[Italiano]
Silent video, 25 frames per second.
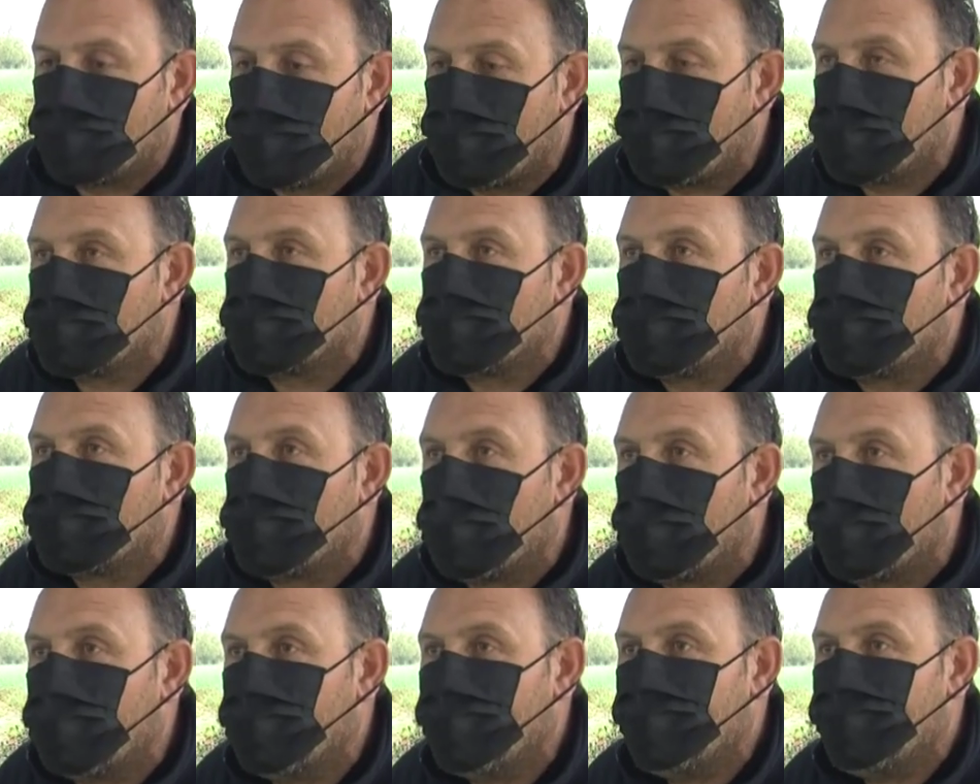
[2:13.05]
un momento un
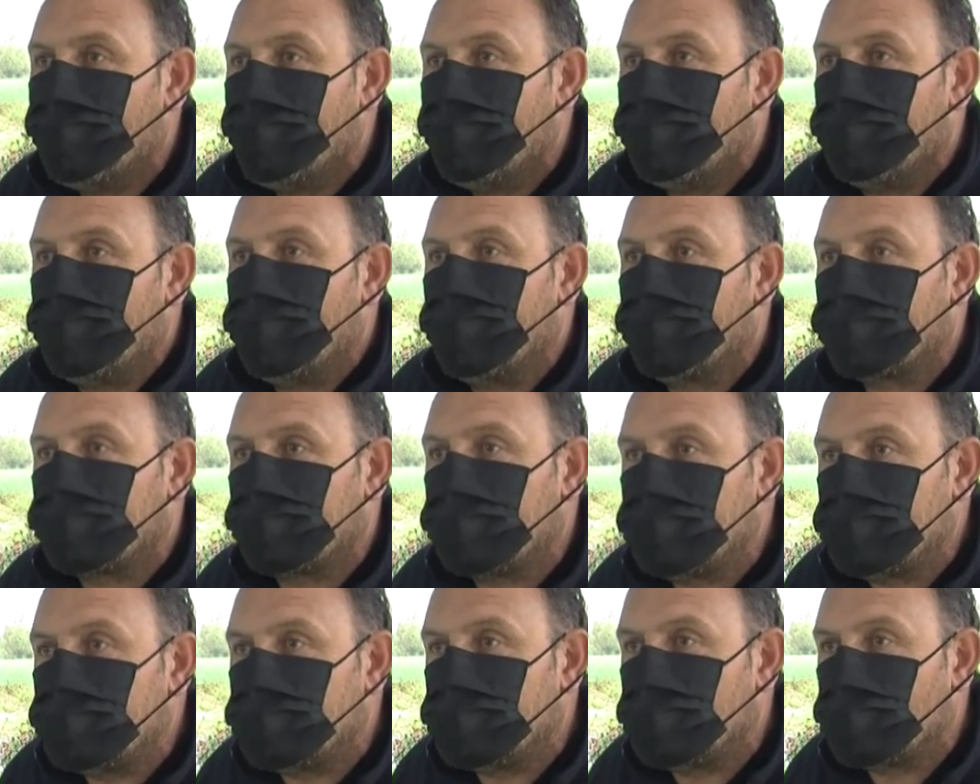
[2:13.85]
po' eh,
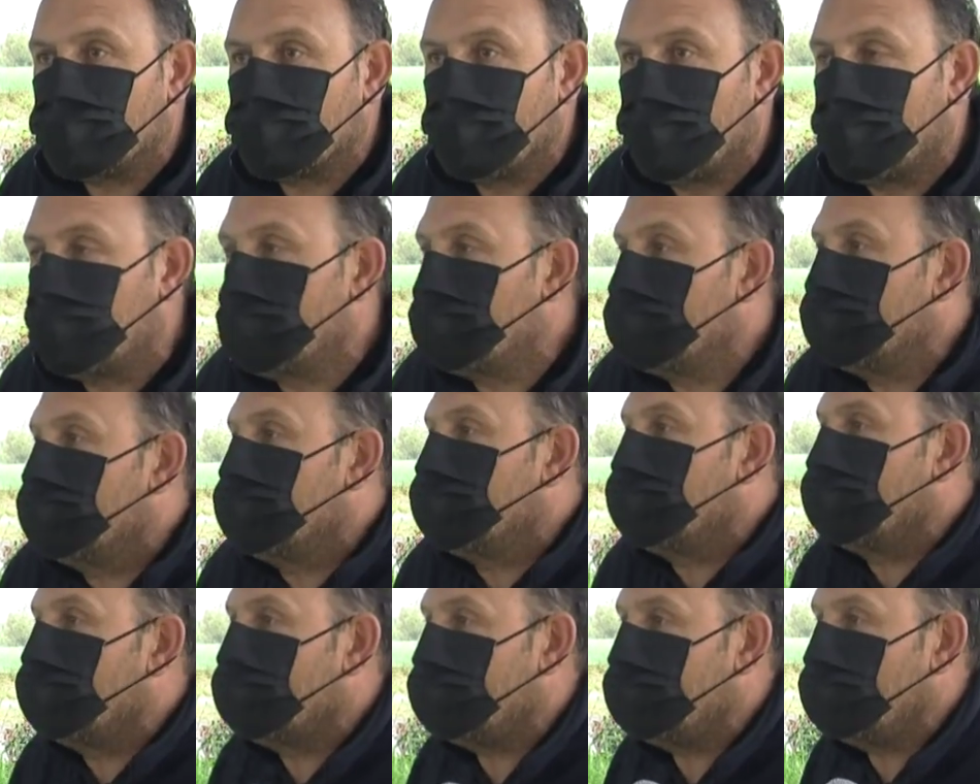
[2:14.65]
critico,
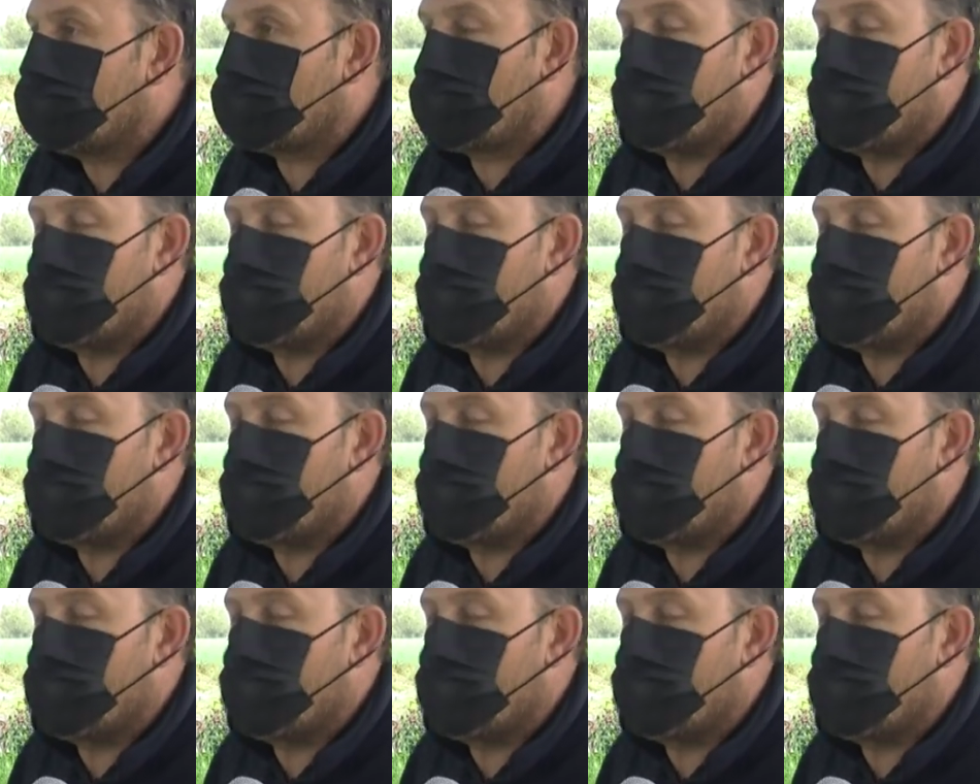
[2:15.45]
eh, il